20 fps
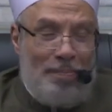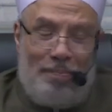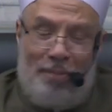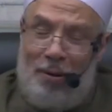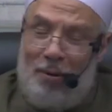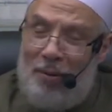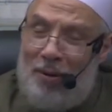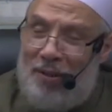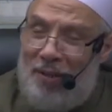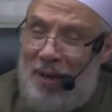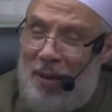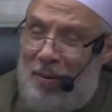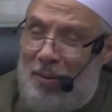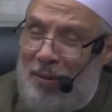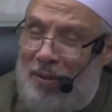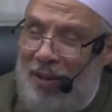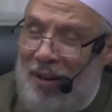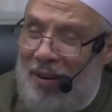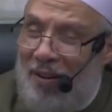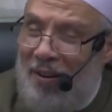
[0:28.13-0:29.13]

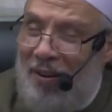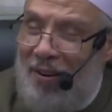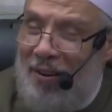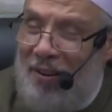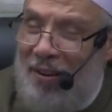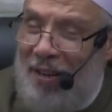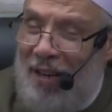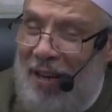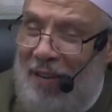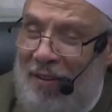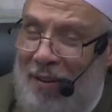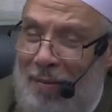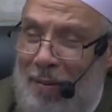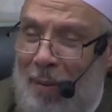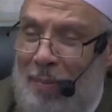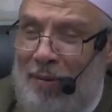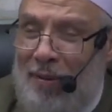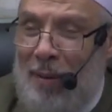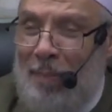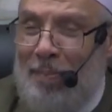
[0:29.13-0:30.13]
بالوساوس القهرية في
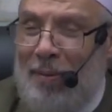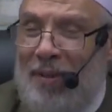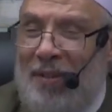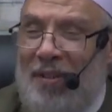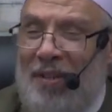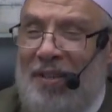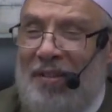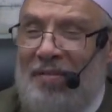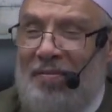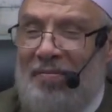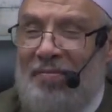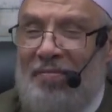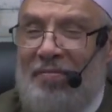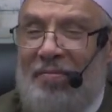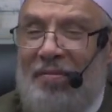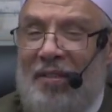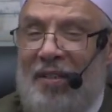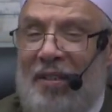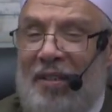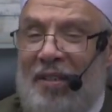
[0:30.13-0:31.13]
باب سب الدين
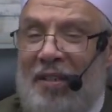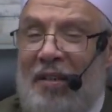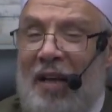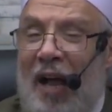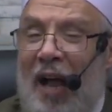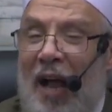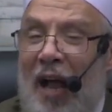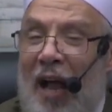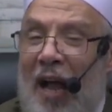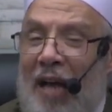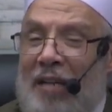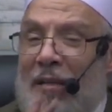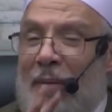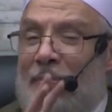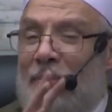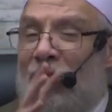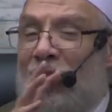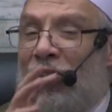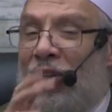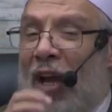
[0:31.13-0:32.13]
حاجة
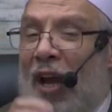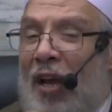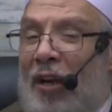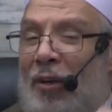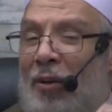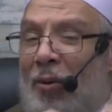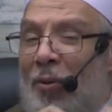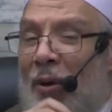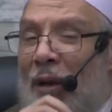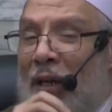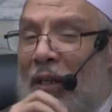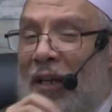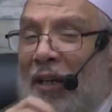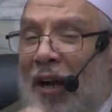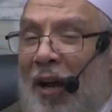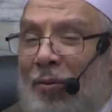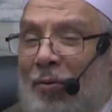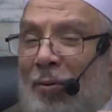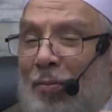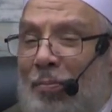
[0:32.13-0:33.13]
بتشتغل جوايا
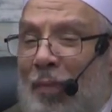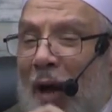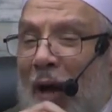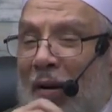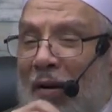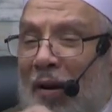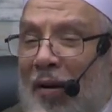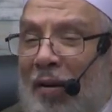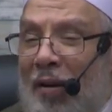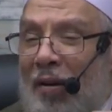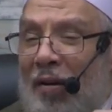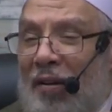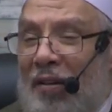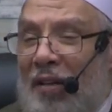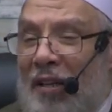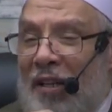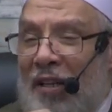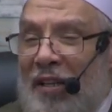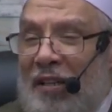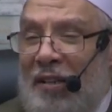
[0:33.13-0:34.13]
كده على طول محرقة
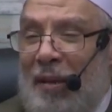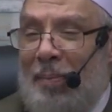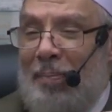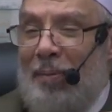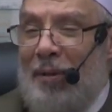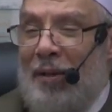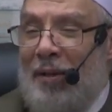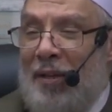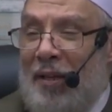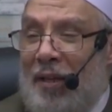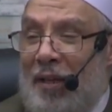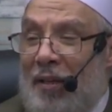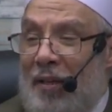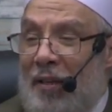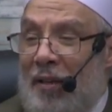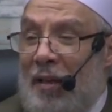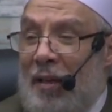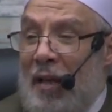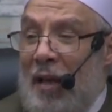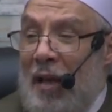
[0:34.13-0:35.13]
سب الدين
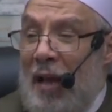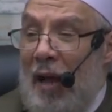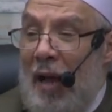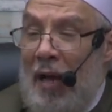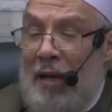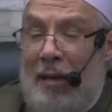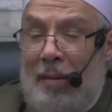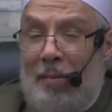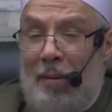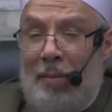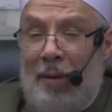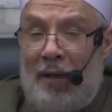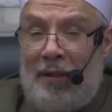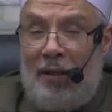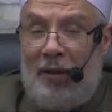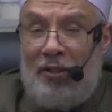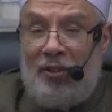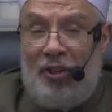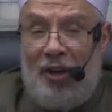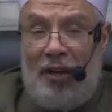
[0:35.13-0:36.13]
أنا ما
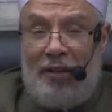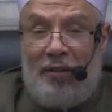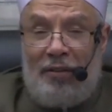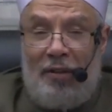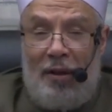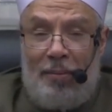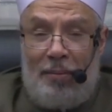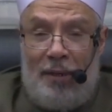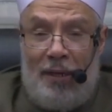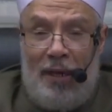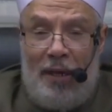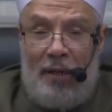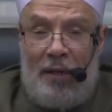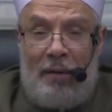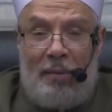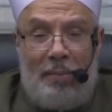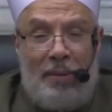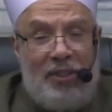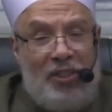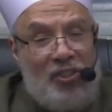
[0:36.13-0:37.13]
بقدرش أنطق بيها
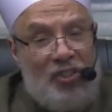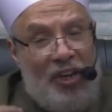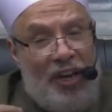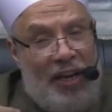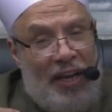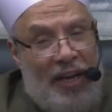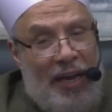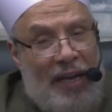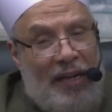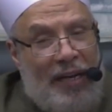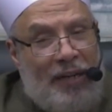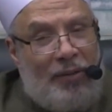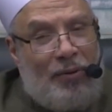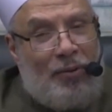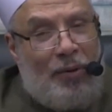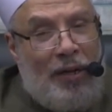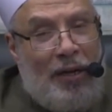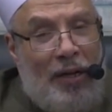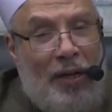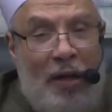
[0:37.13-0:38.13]
بس شغالة
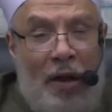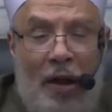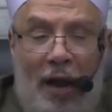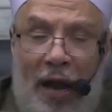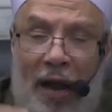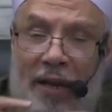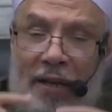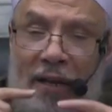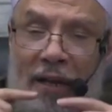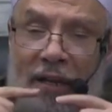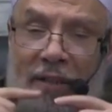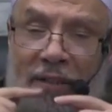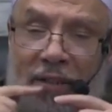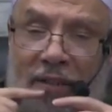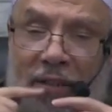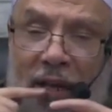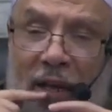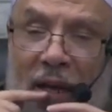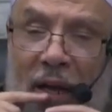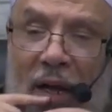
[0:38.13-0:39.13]
جوايا حين أحس
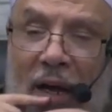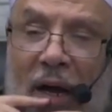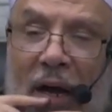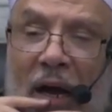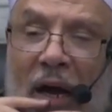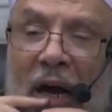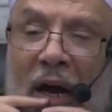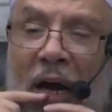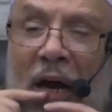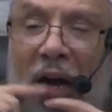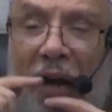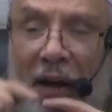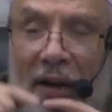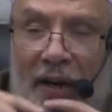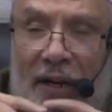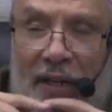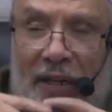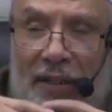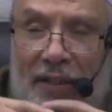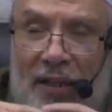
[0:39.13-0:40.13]
إنها
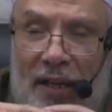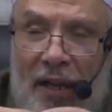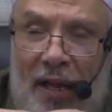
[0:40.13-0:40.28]
خريت